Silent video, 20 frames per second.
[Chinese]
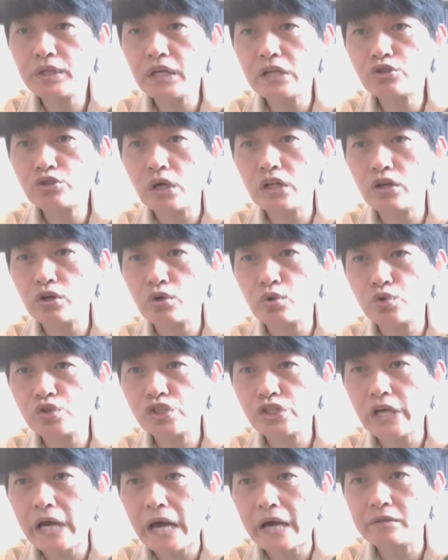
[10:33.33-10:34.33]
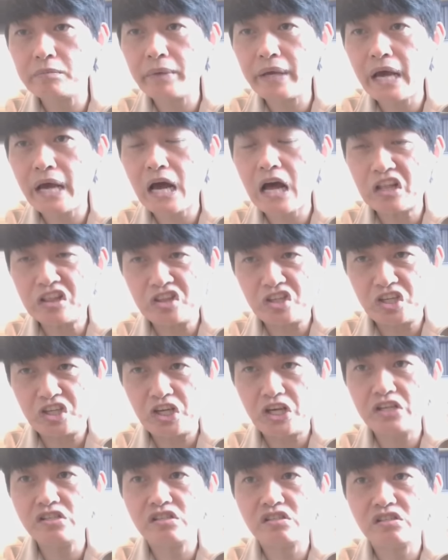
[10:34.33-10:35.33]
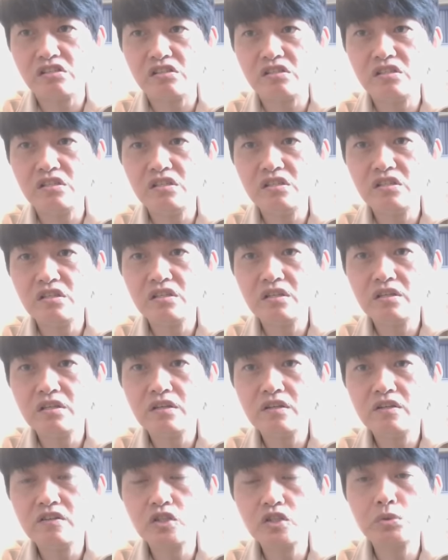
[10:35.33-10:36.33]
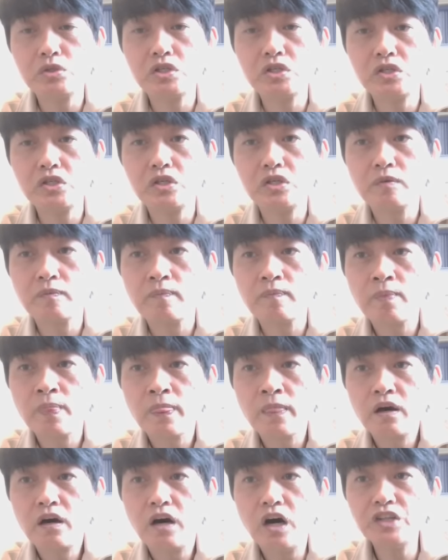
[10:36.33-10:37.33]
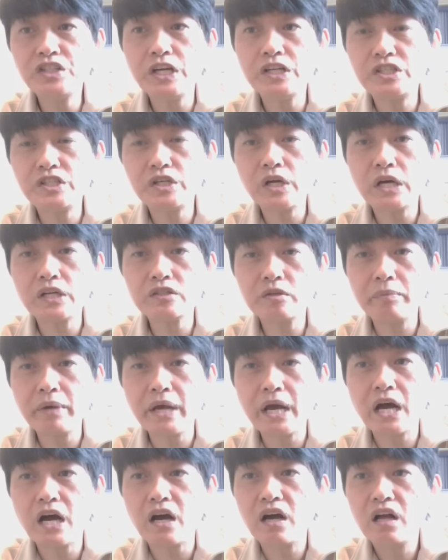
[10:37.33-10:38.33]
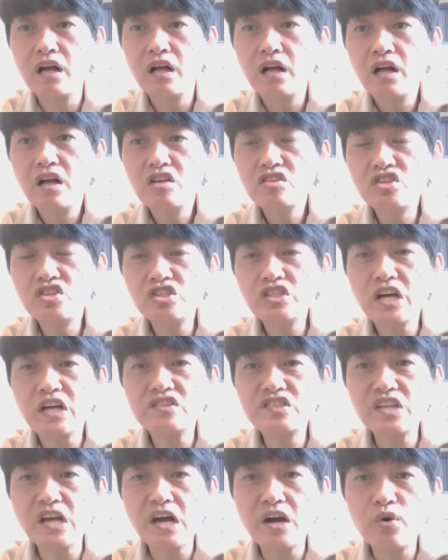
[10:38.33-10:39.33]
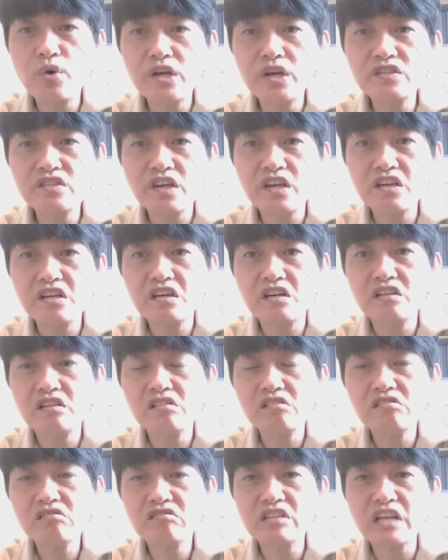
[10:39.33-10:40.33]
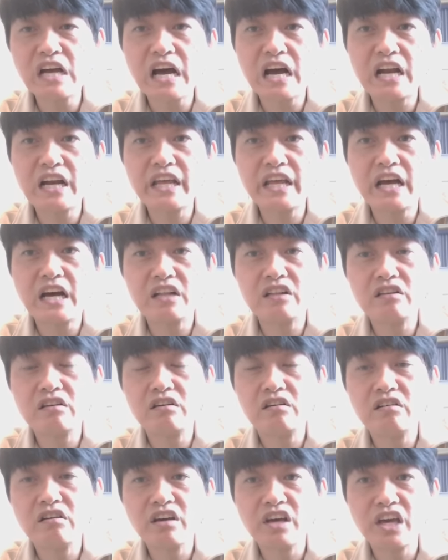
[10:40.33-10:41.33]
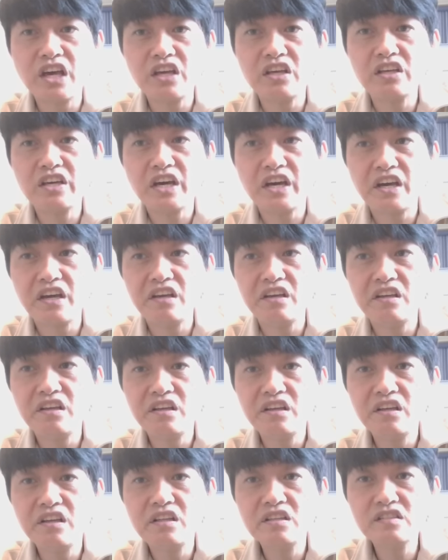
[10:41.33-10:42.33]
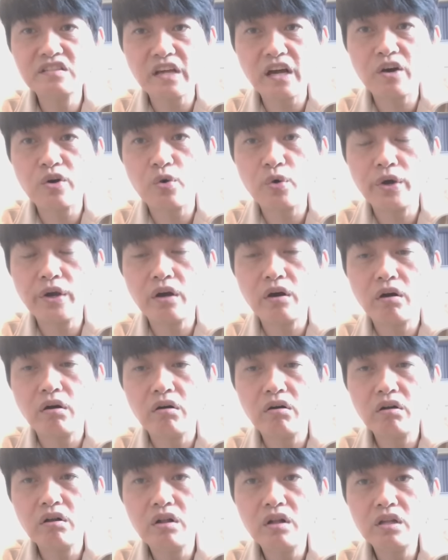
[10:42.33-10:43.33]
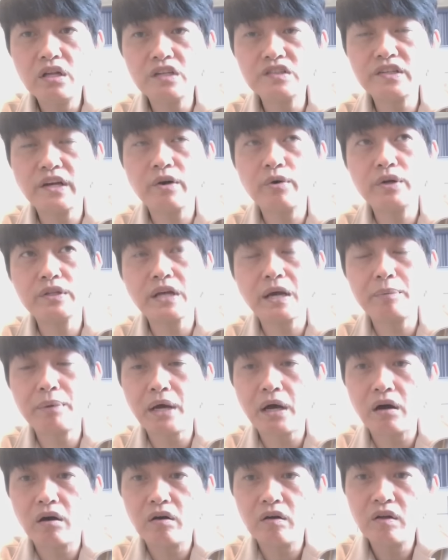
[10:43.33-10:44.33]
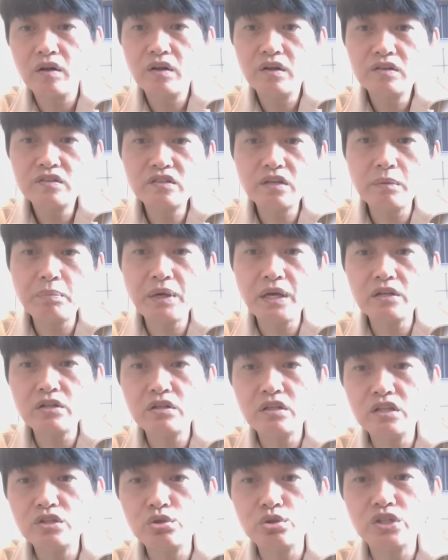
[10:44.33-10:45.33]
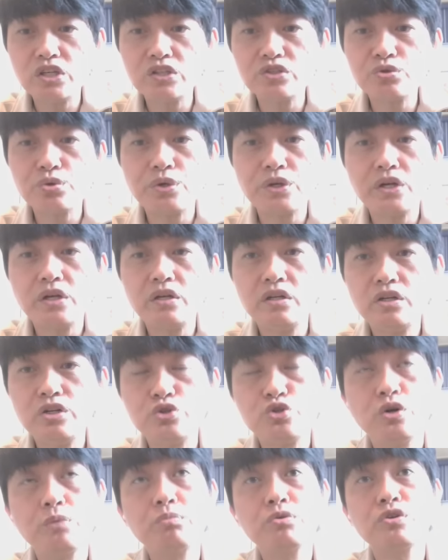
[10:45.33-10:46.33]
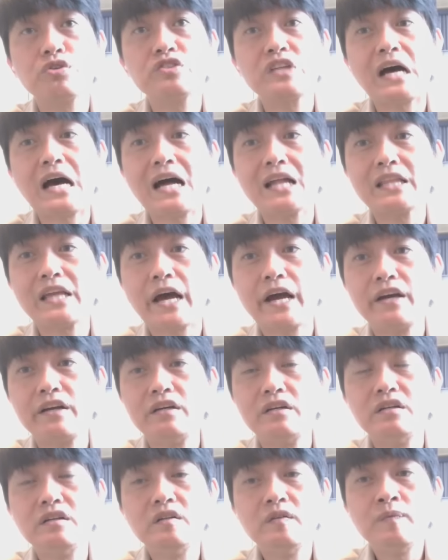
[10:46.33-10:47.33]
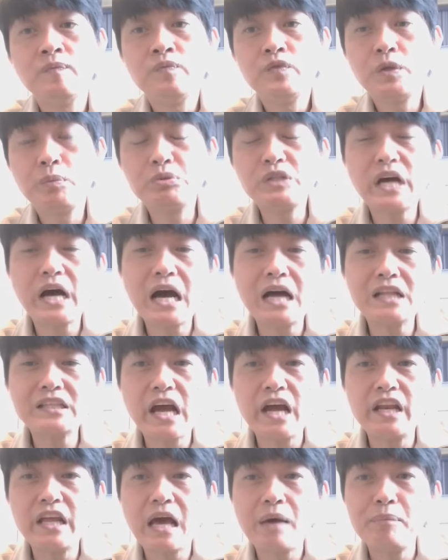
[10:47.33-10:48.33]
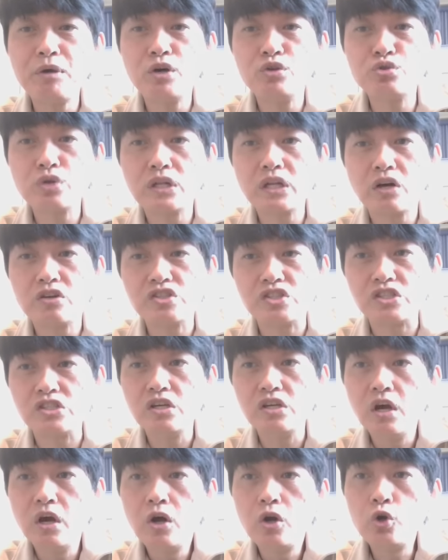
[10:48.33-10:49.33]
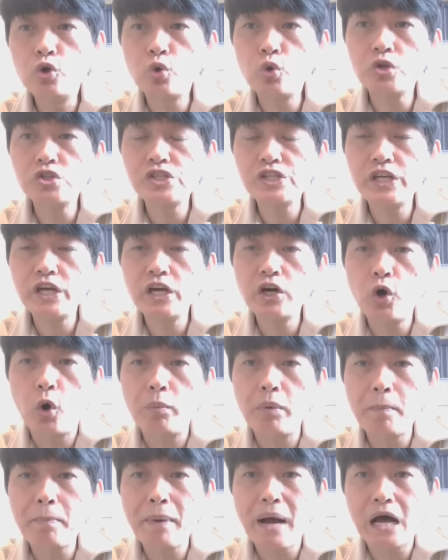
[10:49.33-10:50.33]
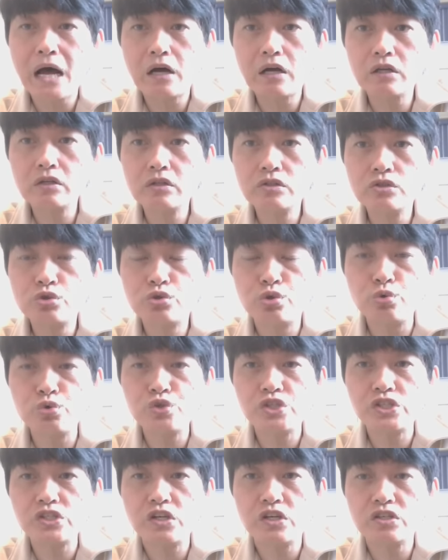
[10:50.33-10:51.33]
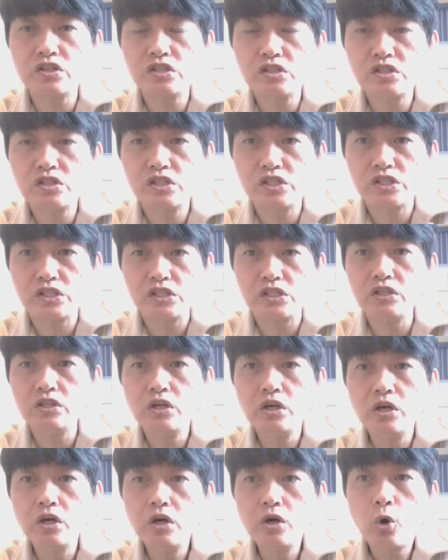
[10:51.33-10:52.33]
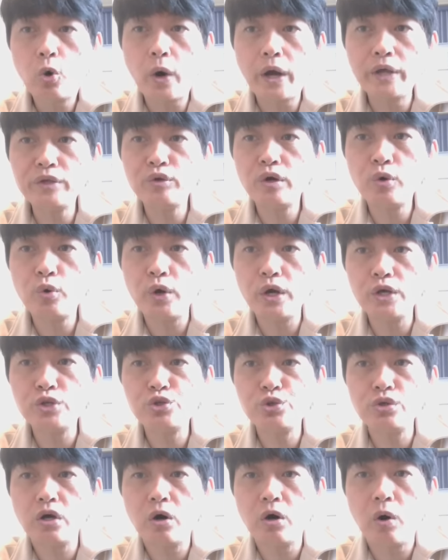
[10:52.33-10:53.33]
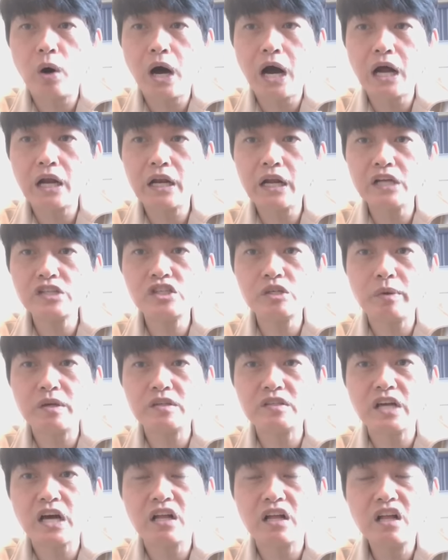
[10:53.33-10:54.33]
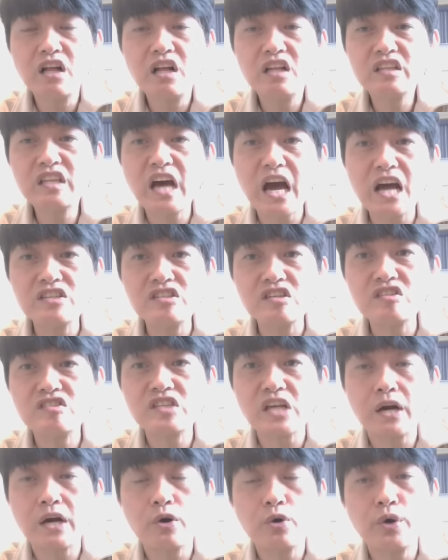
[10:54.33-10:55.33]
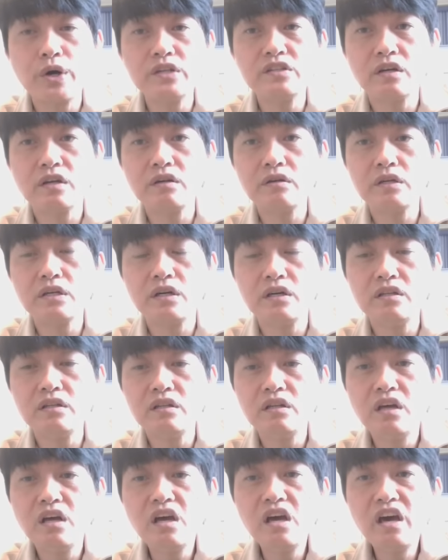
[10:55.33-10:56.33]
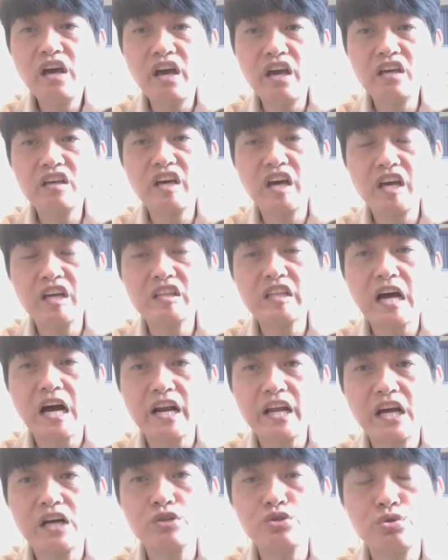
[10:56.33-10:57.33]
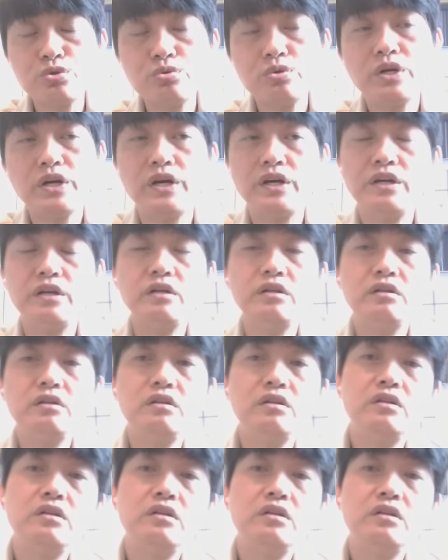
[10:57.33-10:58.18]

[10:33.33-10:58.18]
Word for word: 但赚了股息还怎么样？填息，是不是？而且即将怎么样？即将站回这一根大量的黑 K， 站回哦。那站回代表这边是停损的人，你全部都是阿呆了。你不但阿呆，你还没有赚到息。如果今天我们把除息的息还原回去的话，它基本上它已经站回这一根黑 K 大量区嘞，